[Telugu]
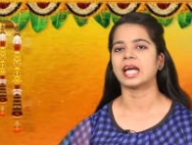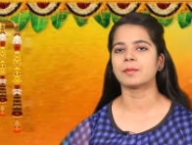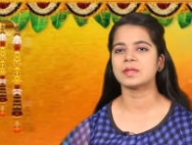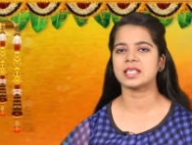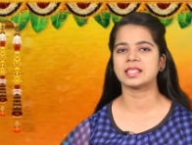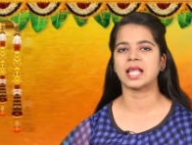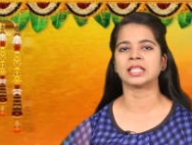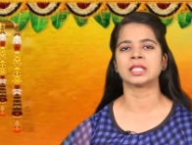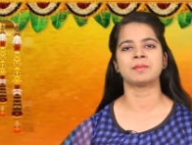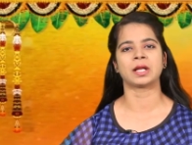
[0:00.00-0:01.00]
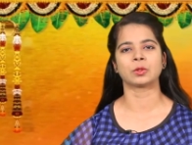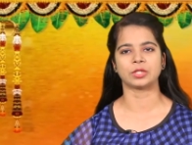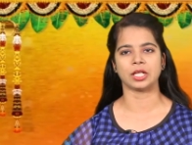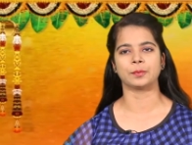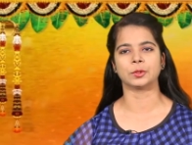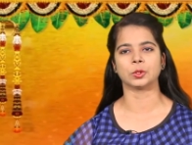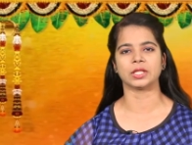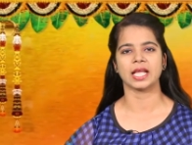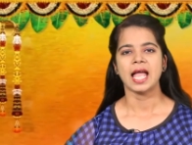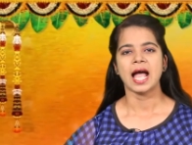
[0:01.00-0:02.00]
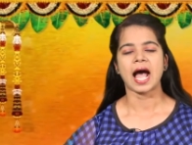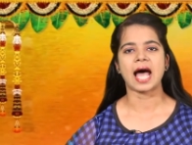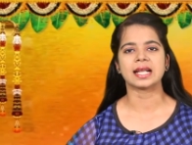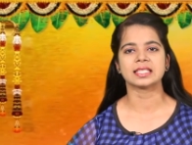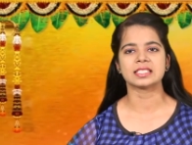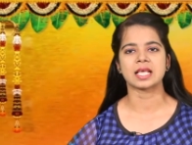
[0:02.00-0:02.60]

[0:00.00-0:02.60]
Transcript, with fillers: కర్మ సిద్ధాంతం మనకు తెలుపుతుంది హారతి